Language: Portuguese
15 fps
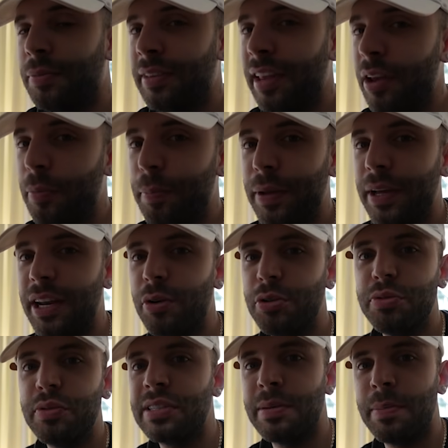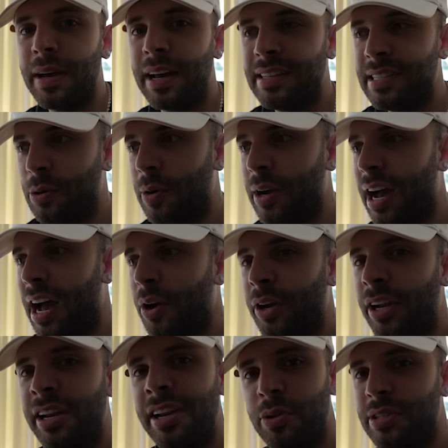Tem o perigo de você pegar seu carro
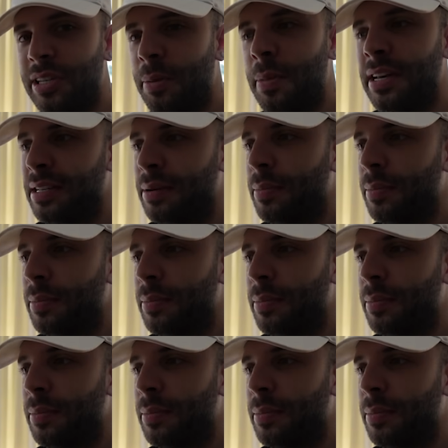e ele não ser mais